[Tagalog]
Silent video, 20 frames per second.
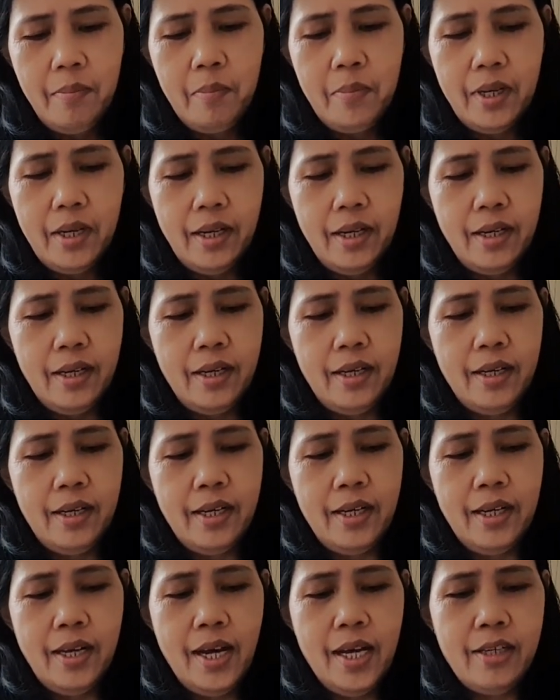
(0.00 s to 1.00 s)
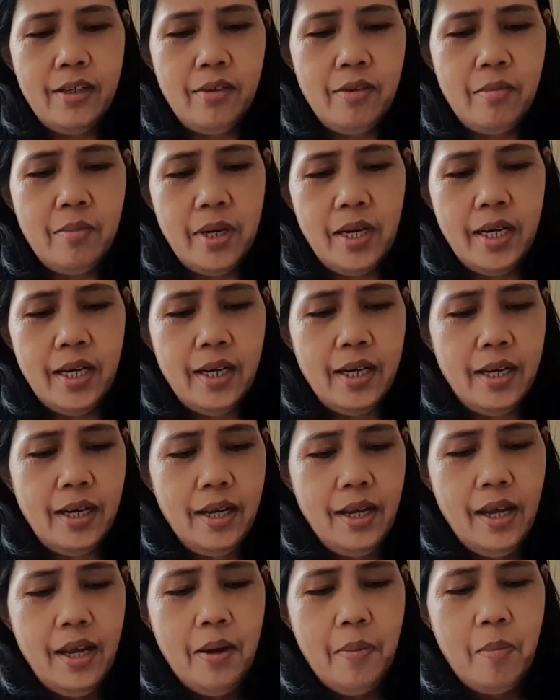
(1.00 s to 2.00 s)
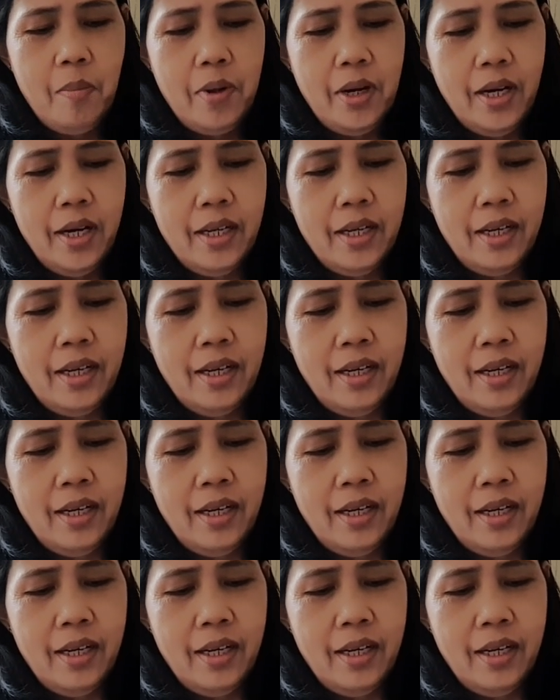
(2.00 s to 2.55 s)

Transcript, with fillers: mga ano, mga, mga